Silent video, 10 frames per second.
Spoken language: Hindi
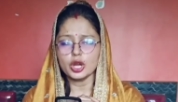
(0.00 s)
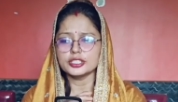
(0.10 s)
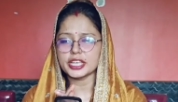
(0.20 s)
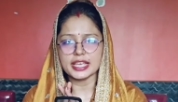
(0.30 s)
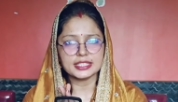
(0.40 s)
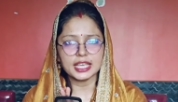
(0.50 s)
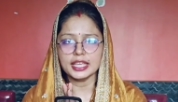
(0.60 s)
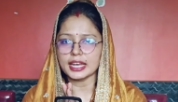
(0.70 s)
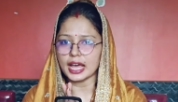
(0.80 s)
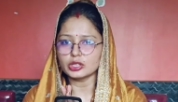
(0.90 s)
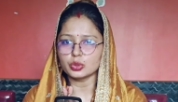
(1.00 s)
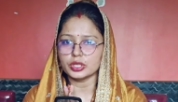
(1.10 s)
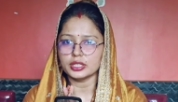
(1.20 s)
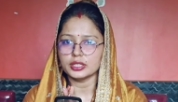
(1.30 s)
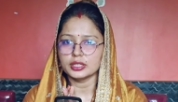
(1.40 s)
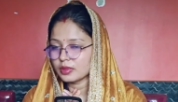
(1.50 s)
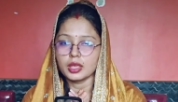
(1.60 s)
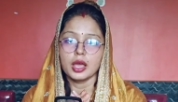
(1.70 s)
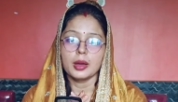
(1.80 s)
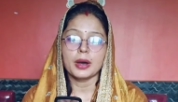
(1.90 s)
और जैसे ही रात हुई
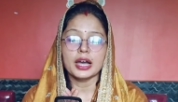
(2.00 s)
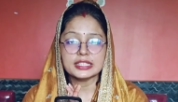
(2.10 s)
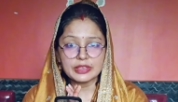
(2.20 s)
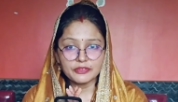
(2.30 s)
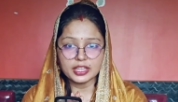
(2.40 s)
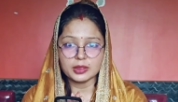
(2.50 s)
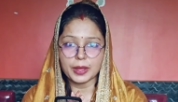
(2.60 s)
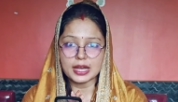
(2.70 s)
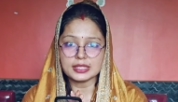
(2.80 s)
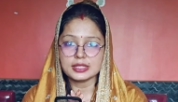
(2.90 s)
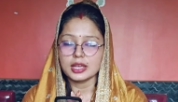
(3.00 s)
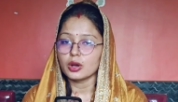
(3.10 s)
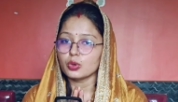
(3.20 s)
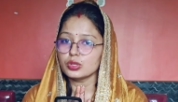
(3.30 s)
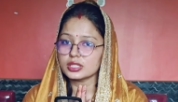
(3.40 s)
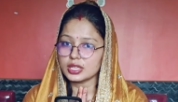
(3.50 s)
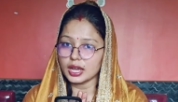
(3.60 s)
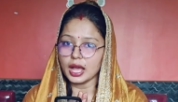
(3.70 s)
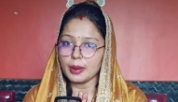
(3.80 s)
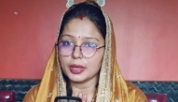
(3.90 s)
महर्षि वेद व्यास उस
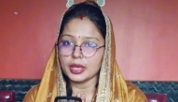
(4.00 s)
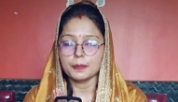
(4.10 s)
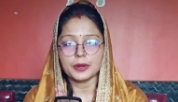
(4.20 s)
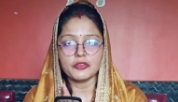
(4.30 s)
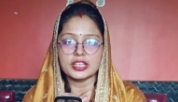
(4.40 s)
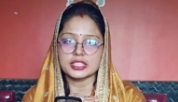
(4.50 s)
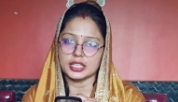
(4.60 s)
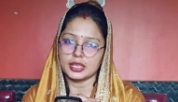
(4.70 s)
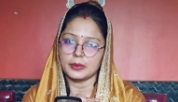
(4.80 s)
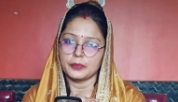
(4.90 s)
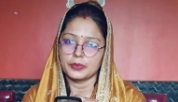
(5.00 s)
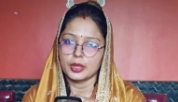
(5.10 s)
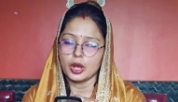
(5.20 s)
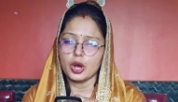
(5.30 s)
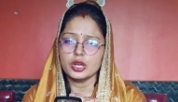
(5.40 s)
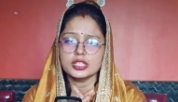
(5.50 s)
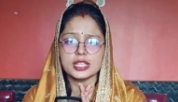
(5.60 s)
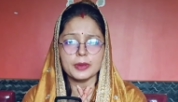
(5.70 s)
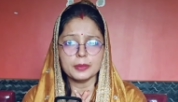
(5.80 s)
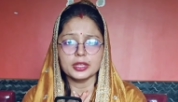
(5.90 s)
गंगा में प्रवेश किए और
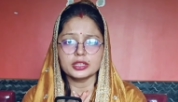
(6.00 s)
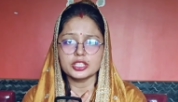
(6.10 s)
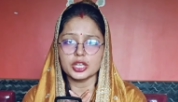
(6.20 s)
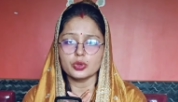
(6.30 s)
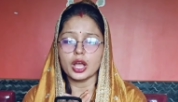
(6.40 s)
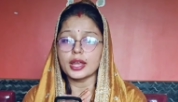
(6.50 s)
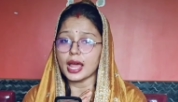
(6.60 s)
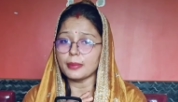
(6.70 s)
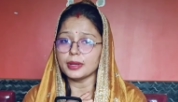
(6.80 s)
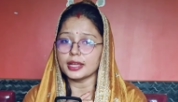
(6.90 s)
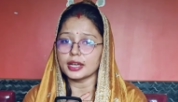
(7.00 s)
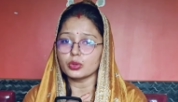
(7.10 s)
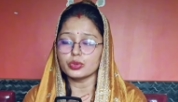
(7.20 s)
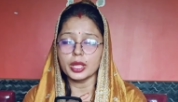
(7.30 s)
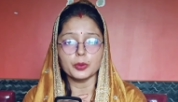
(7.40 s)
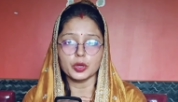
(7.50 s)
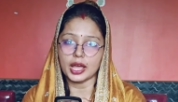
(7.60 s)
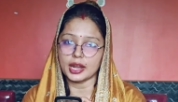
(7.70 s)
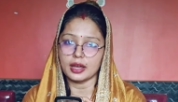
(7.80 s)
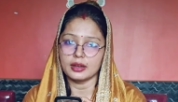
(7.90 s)
सभी मृत जनों का नाम लेकर उन्हें
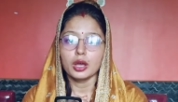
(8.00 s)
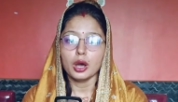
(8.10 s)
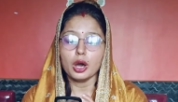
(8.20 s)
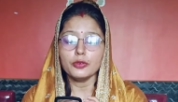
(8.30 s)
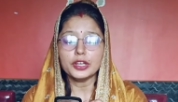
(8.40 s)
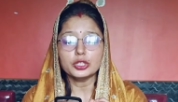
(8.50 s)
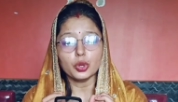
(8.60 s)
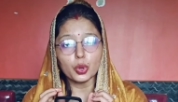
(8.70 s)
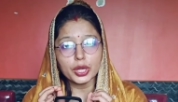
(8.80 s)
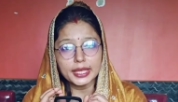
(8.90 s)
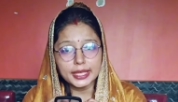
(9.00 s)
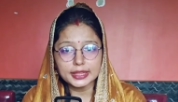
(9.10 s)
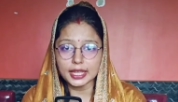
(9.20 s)
पुकारा और फिर थोड़ी ही